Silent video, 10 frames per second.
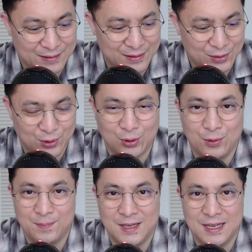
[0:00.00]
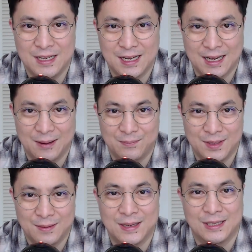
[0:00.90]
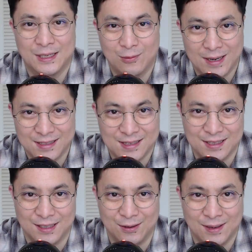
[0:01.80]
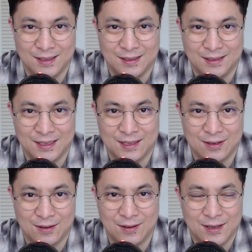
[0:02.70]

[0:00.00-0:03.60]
YouTube นี้นะครับเพื่อบันทึกไว้เฉยๆ ว่าเออเนี่ยก็